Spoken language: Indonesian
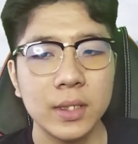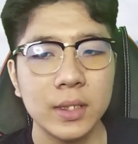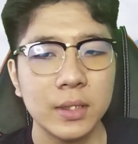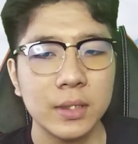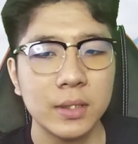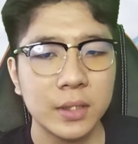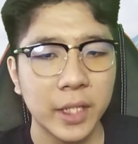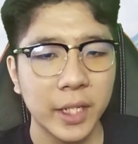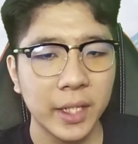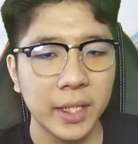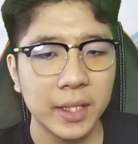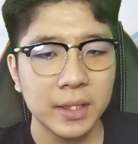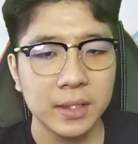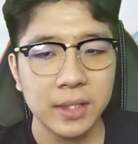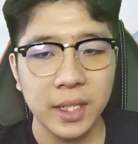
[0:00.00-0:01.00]

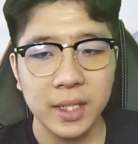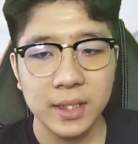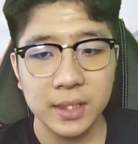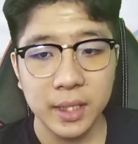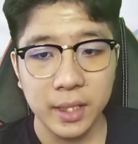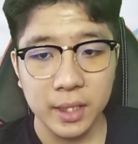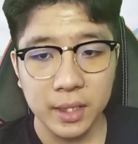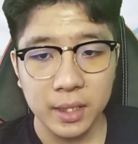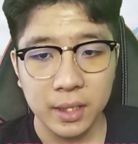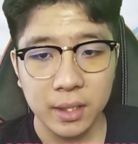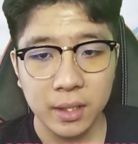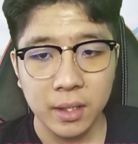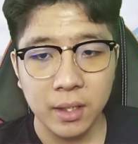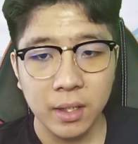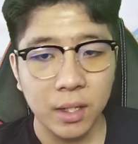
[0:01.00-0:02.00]
Cek, cek, cek.
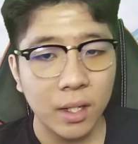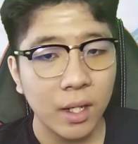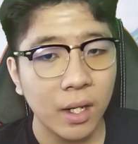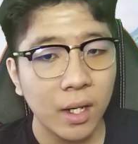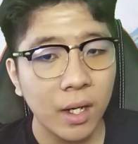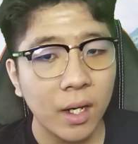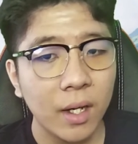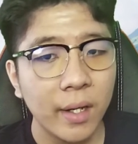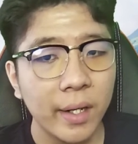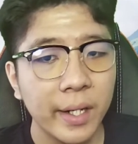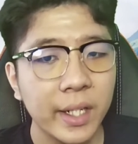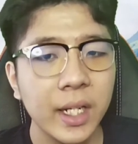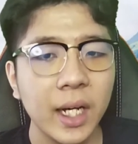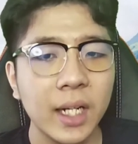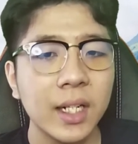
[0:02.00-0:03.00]

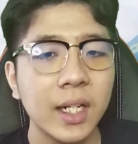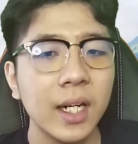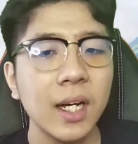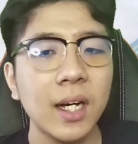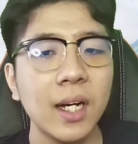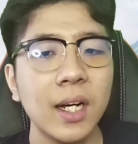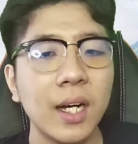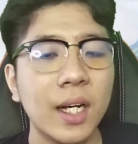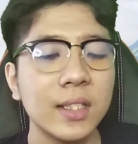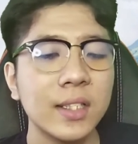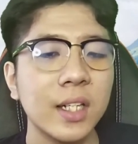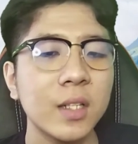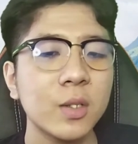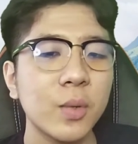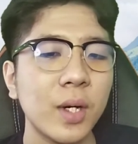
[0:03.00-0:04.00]
Ini adalah hasil
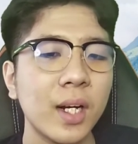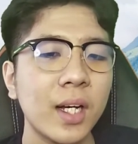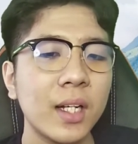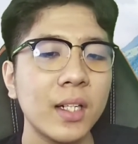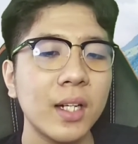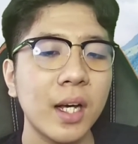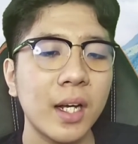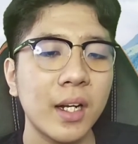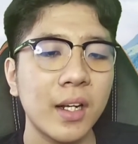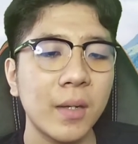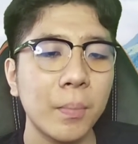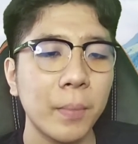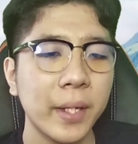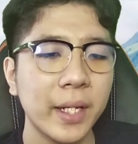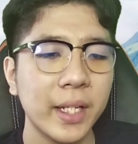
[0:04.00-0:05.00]
suara dari
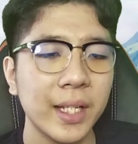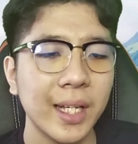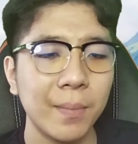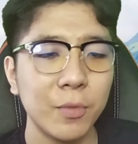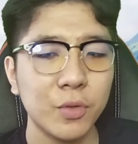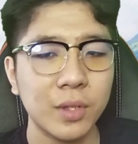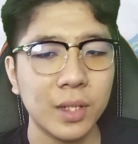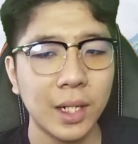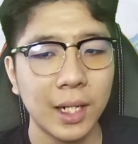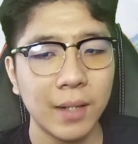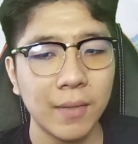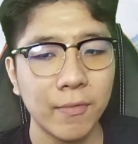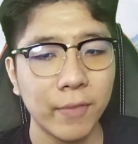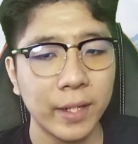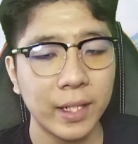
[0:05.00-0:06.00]
mic yang menggunakan
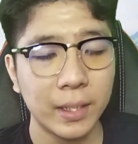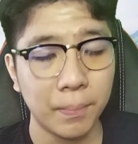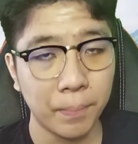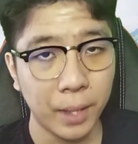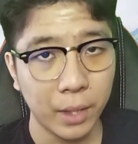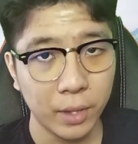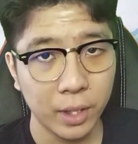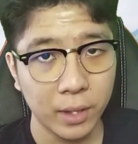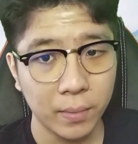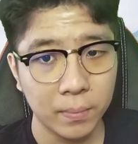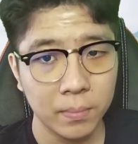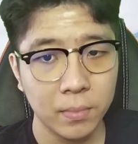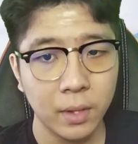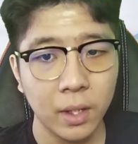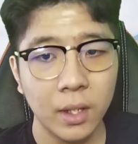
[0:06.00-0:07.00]
phantom power.
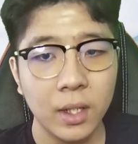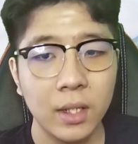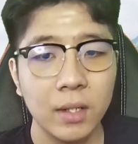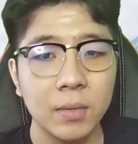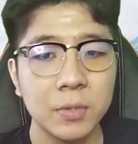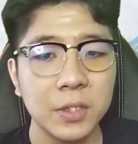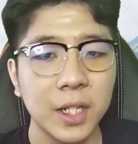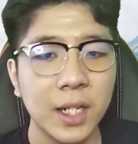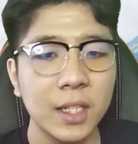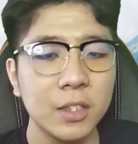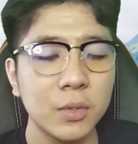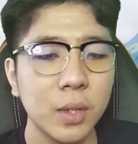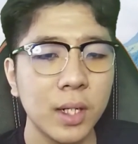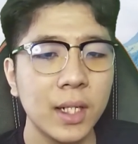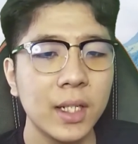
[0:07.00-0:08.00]
Sekarang
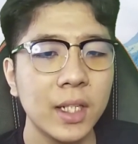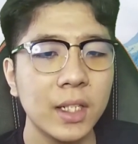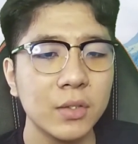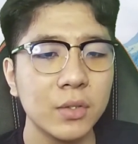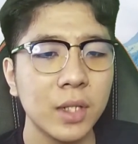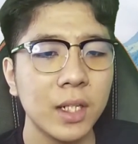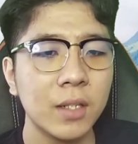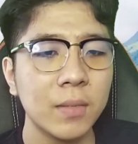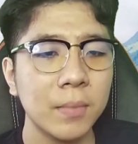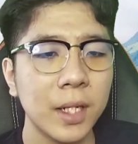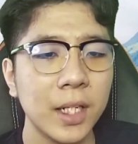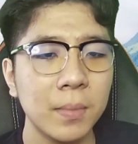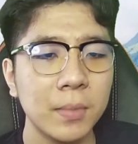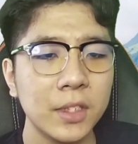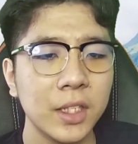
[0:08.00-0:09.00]
suaranya sudah kembali
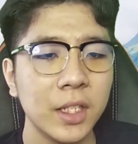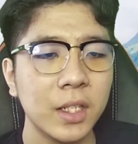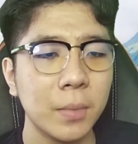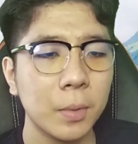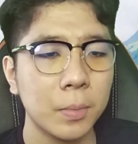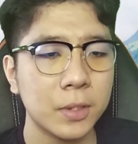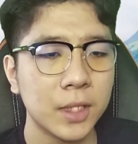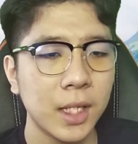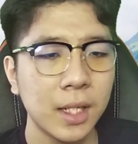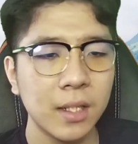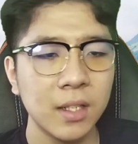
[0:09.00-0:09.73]
menjadi lebih besar,